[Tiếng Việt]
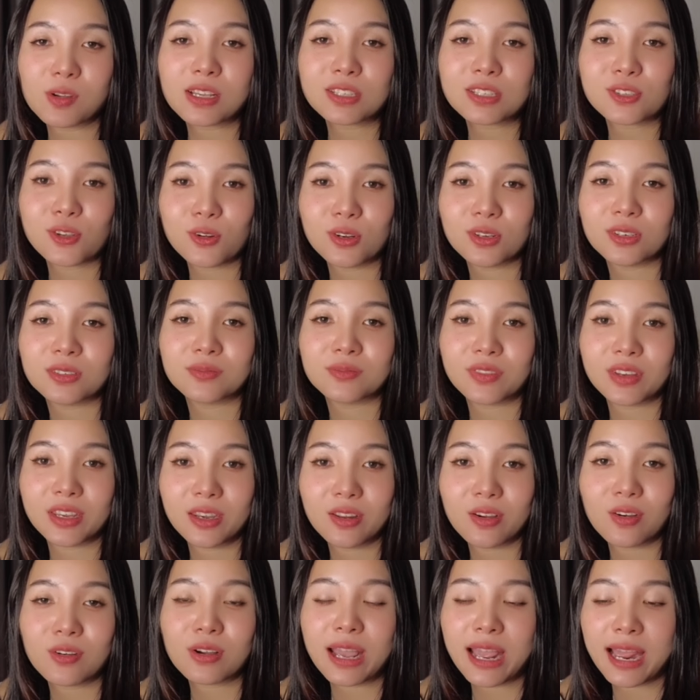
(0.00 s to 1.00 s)
cái số lượng
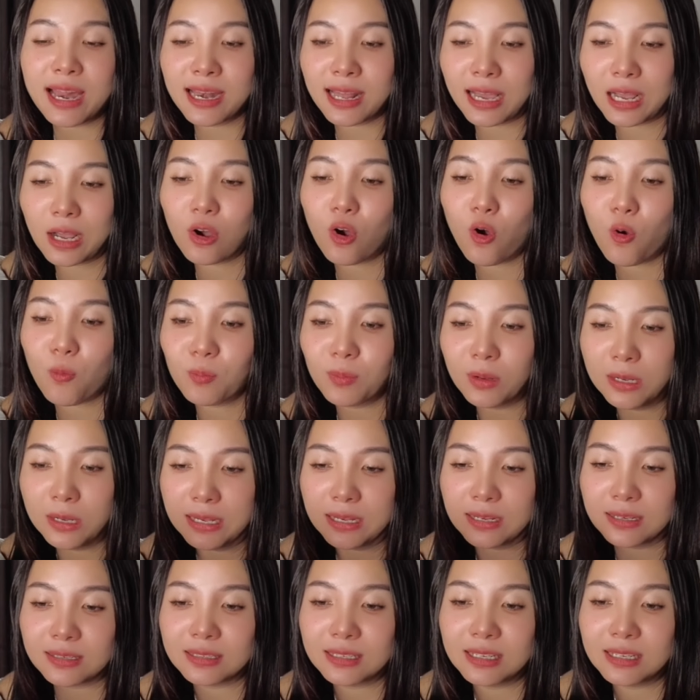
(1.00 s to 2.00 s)
video khá là khủng
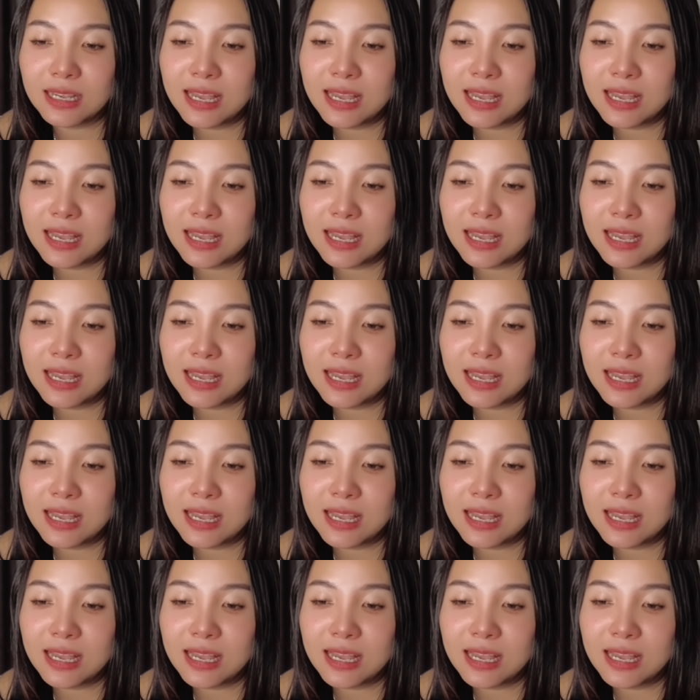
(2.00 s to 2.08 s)
ha.